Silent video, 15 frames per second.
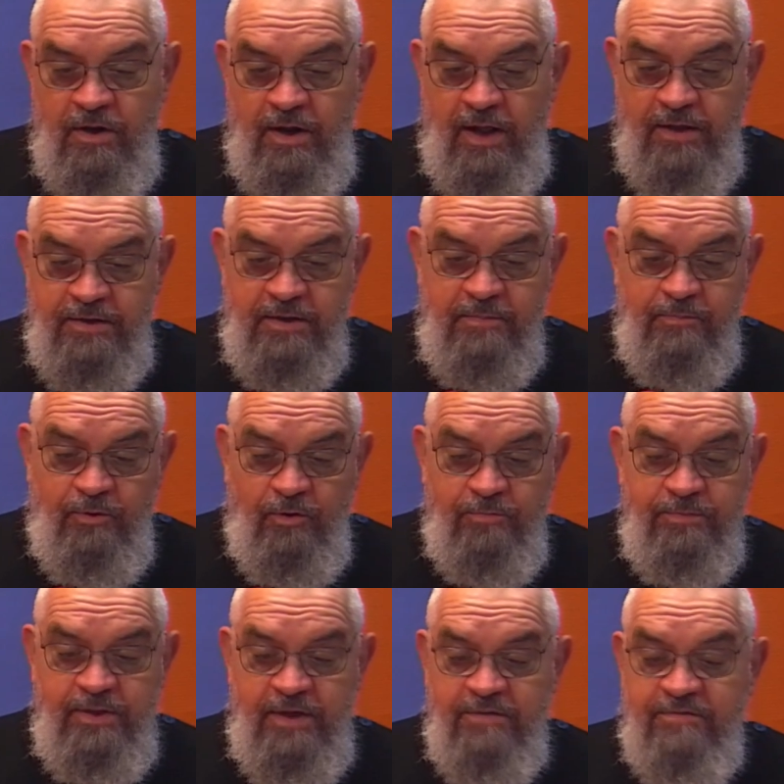un des
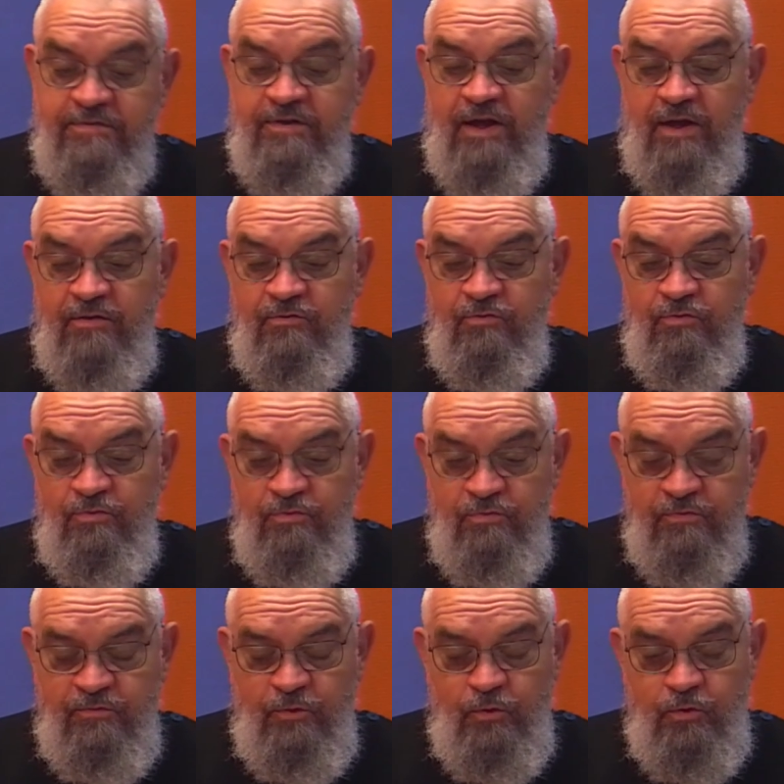premiers saints du
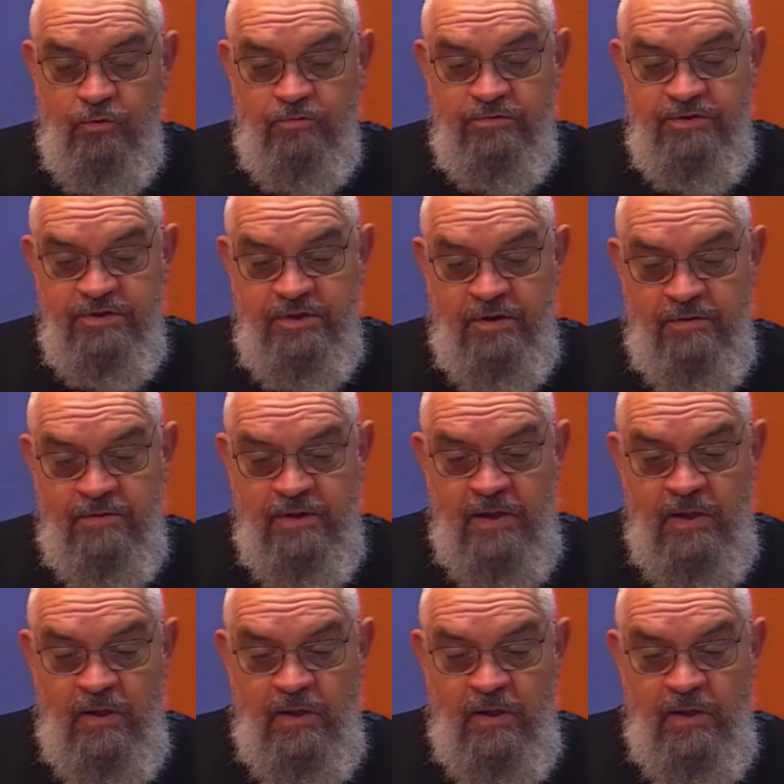nouveau continent.